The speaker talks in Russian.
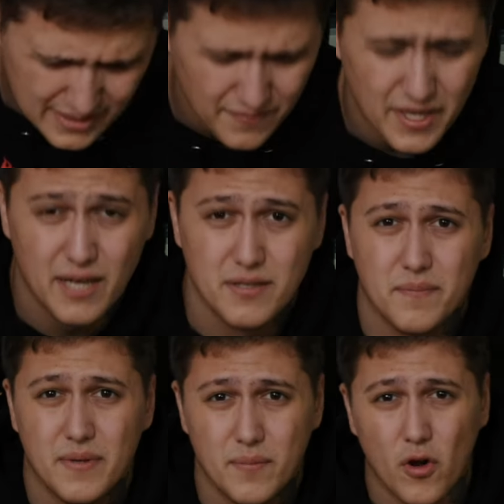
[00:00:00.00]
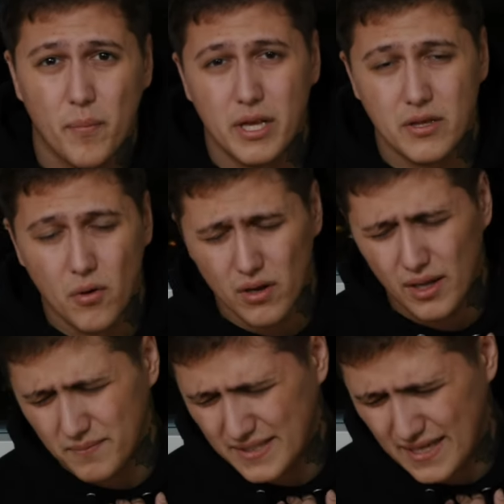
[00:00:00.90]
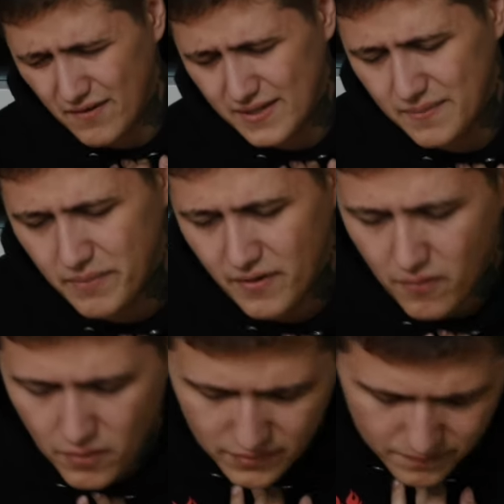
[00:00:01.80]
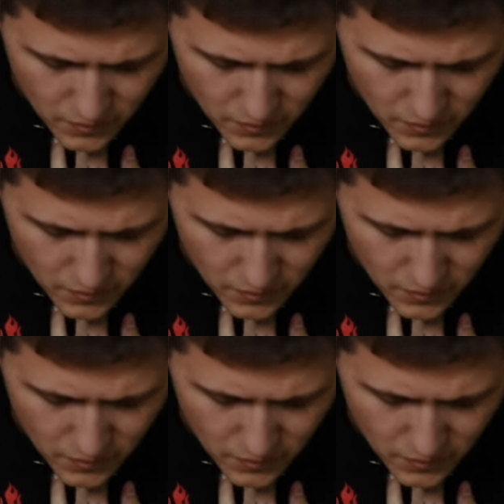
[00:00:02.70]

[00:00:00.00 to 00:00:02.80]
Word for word: Извиняюсь, немного болит горло, сорвал себе вот